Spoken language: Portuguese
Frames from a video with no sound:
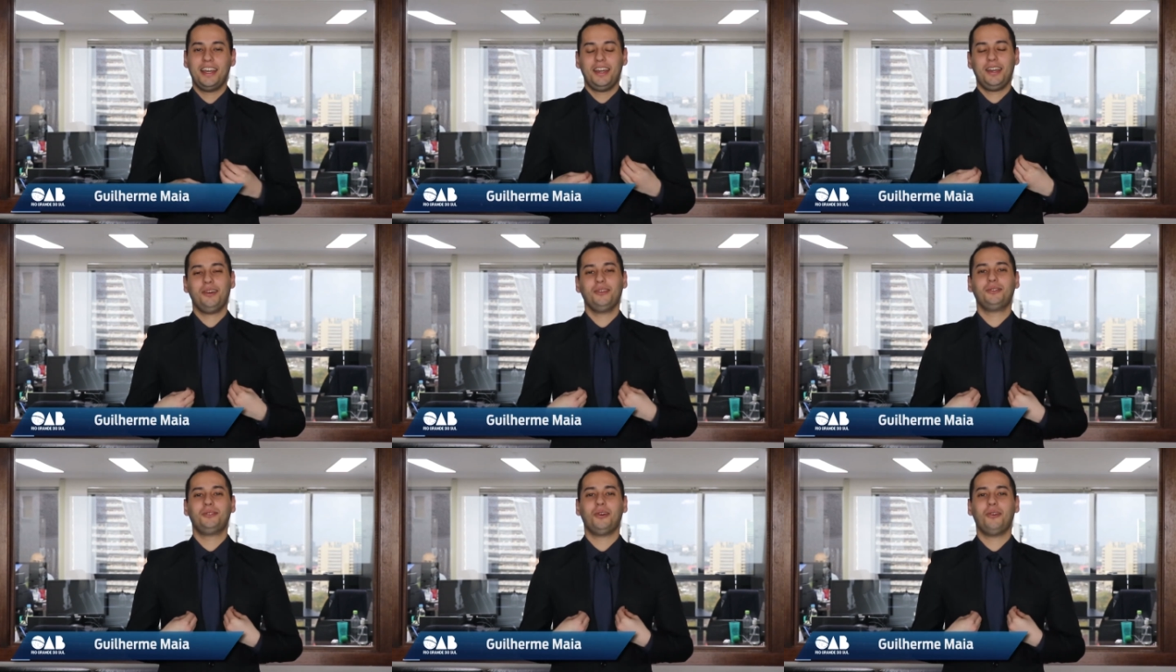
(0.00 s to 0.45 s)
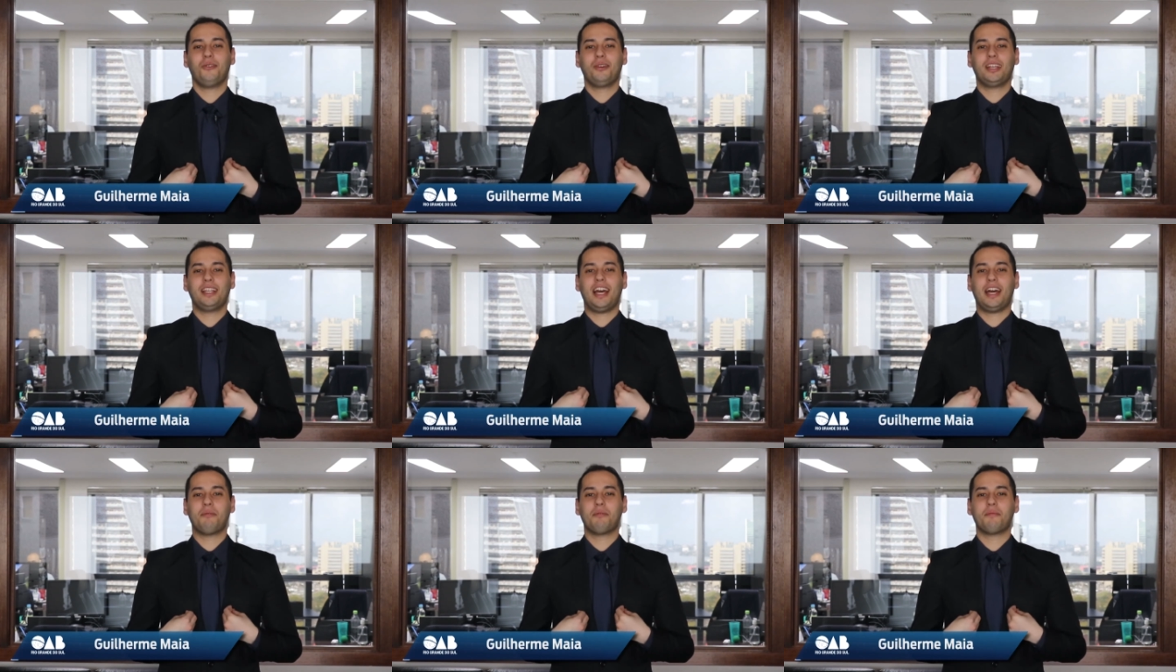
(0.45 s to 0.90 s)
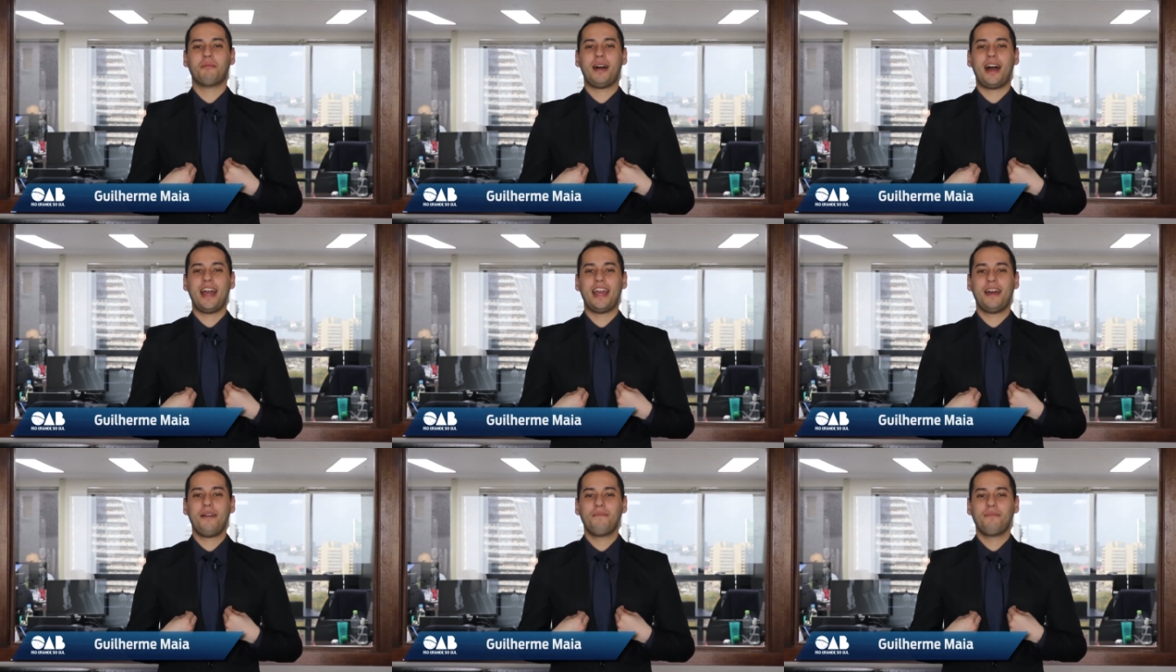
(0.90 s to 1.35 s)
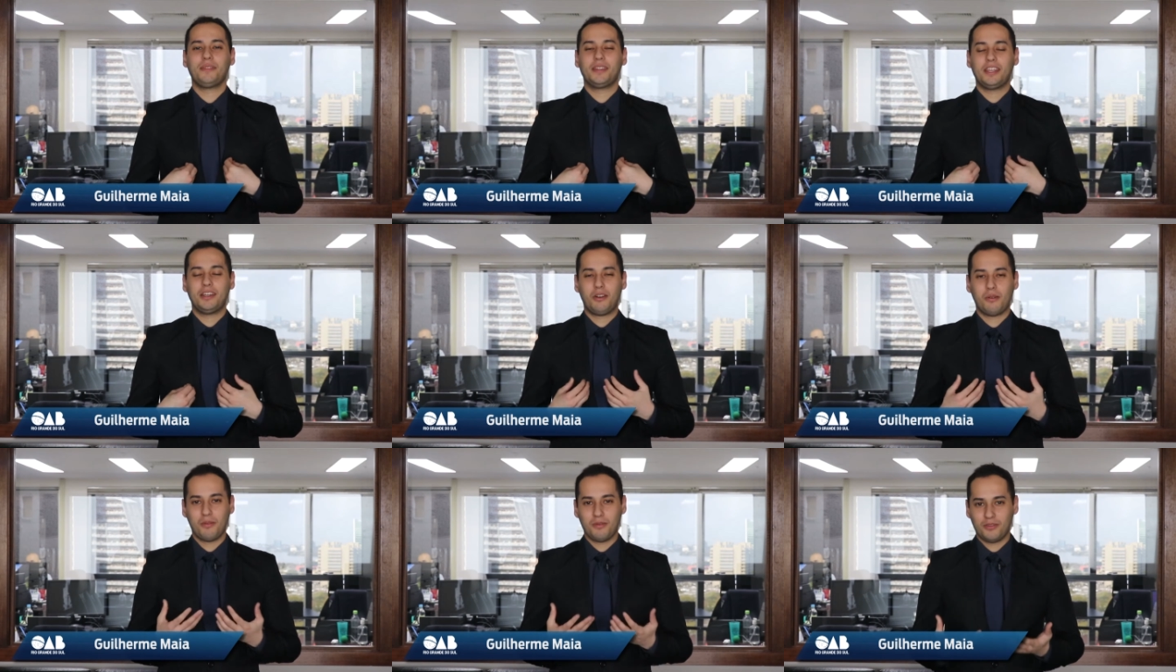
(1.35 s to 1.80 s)
Eu sou o Guilherme Maia.
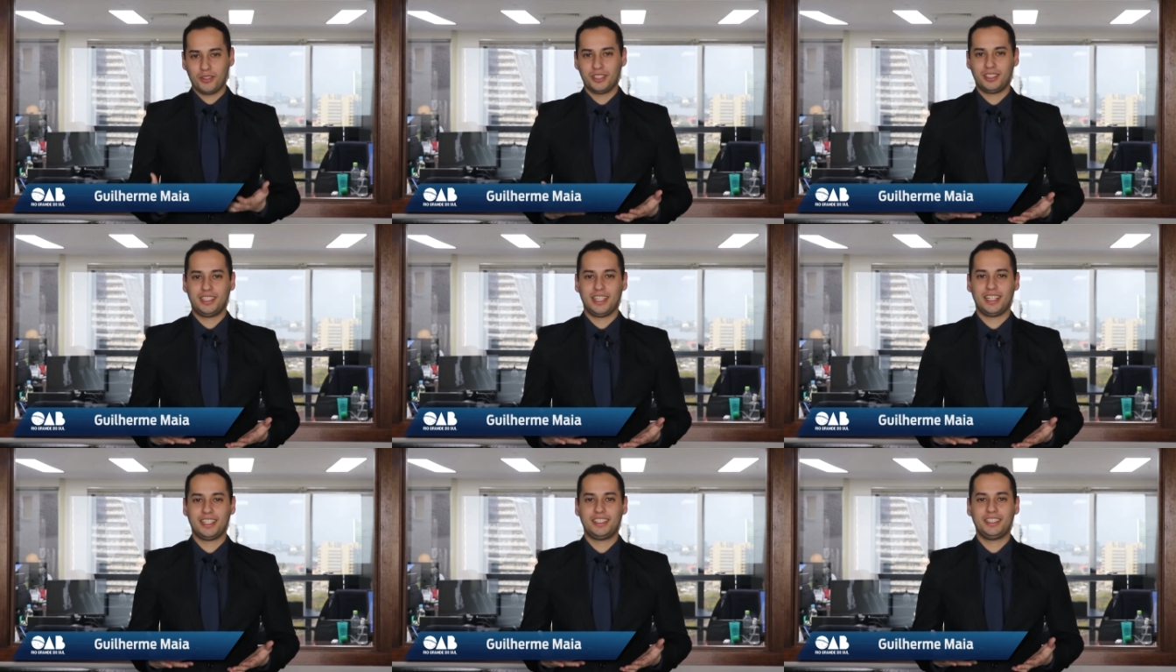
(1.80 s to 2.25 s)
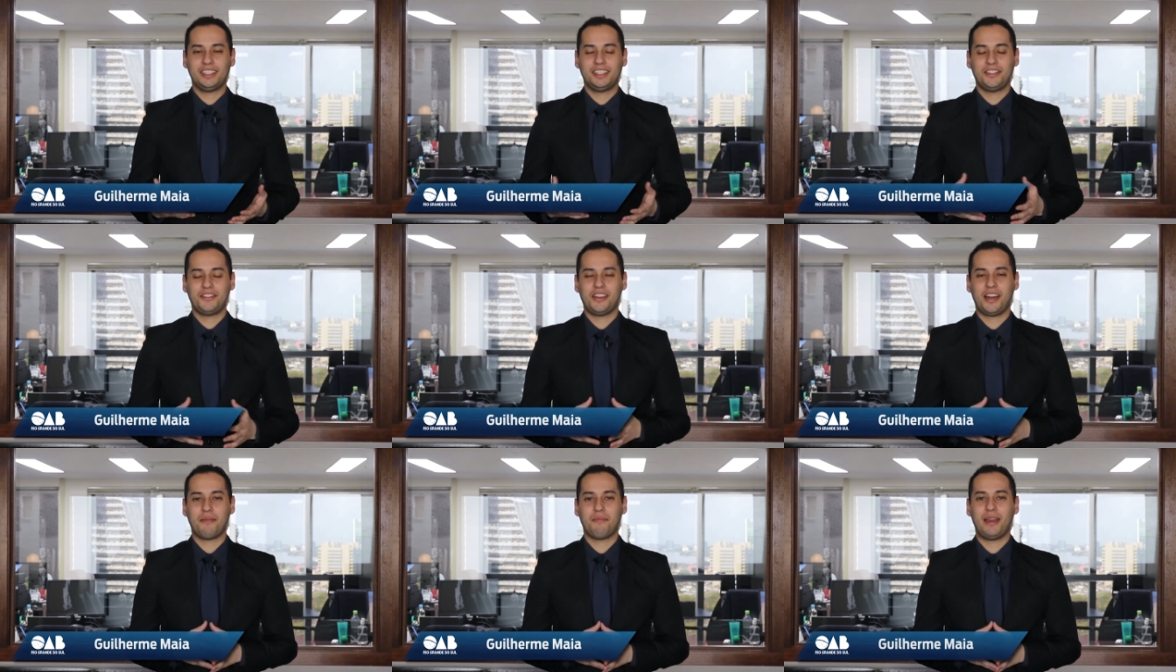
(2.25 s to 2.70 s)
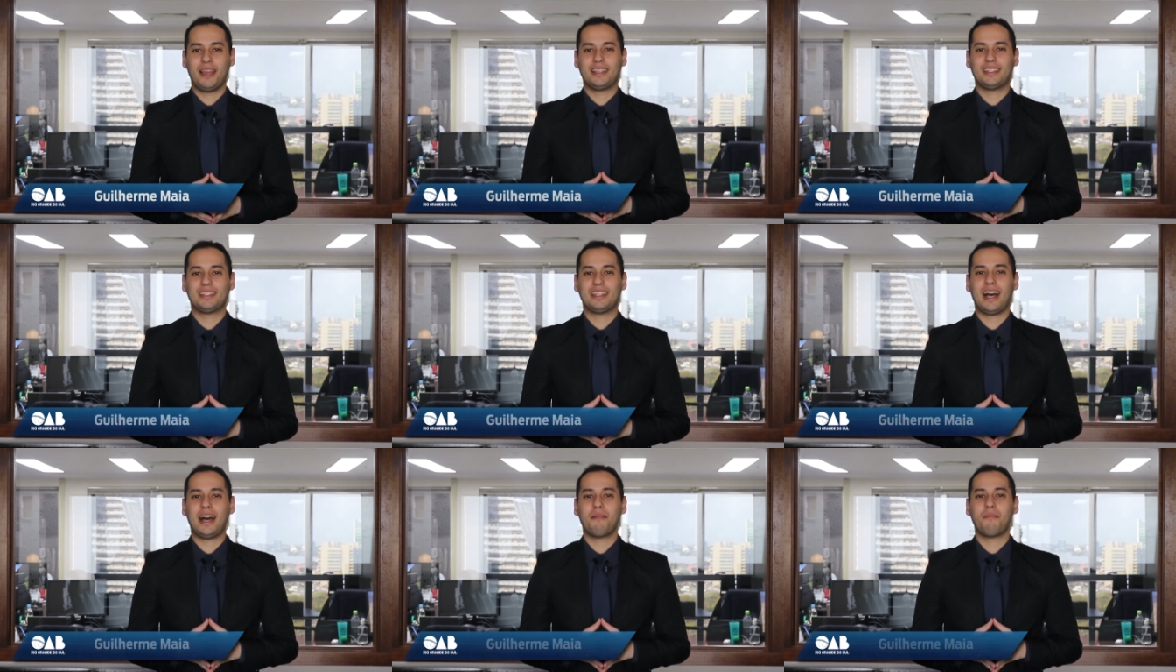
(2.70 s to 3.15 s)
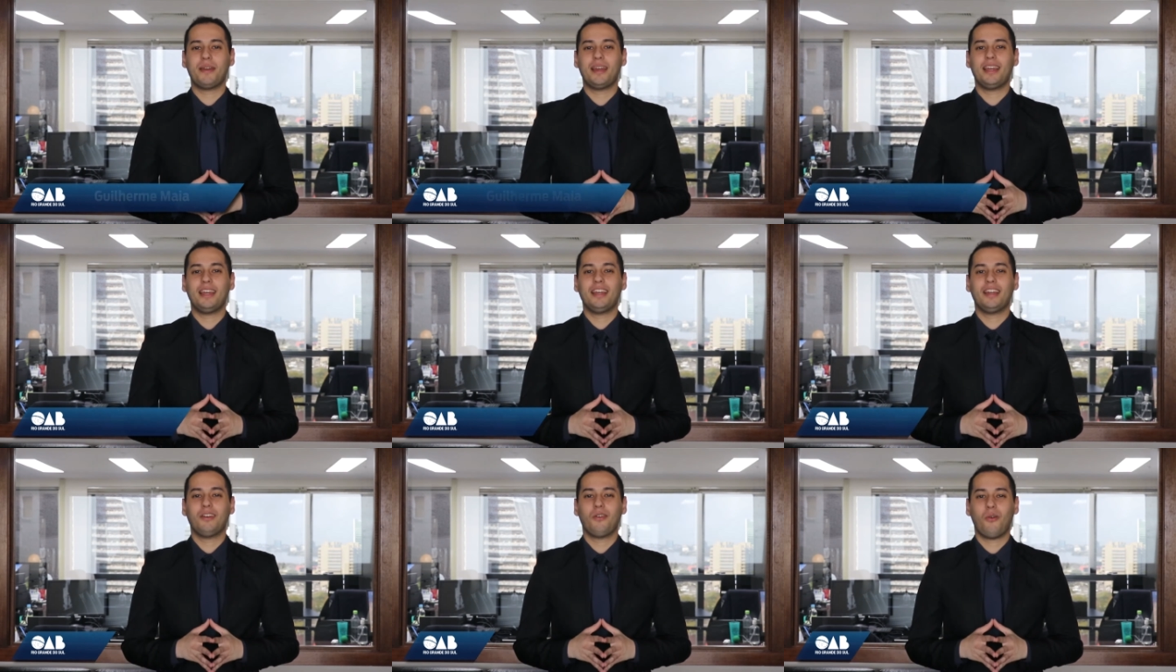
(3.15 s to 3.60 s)
Como vocês já bem
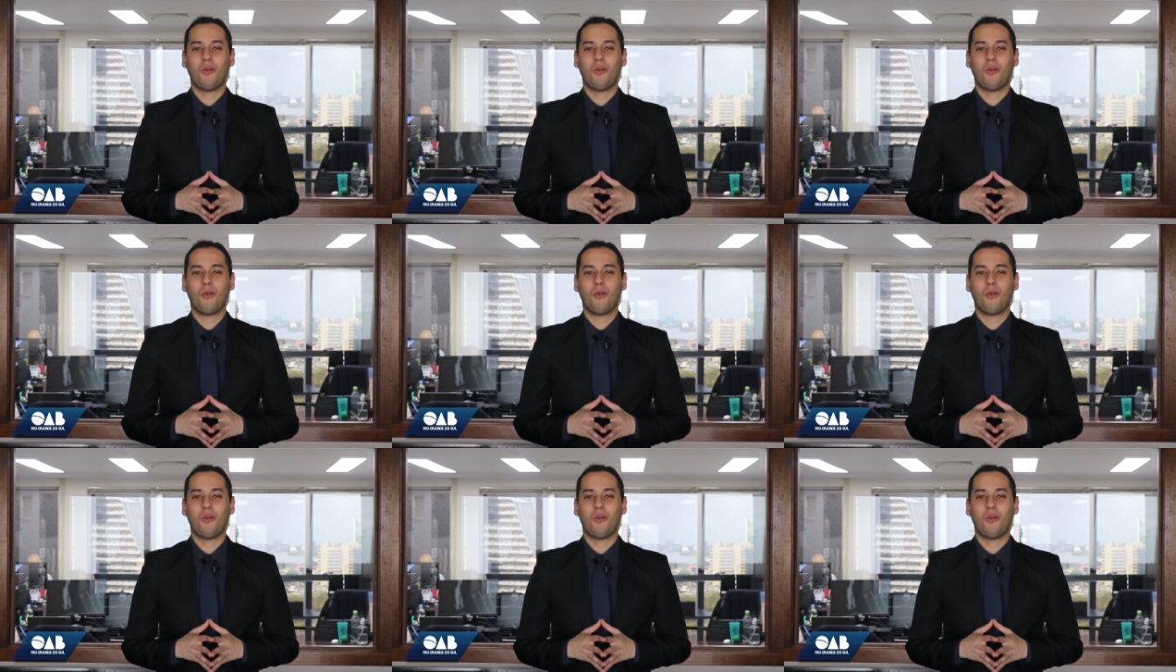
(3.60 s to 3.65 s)
sabem,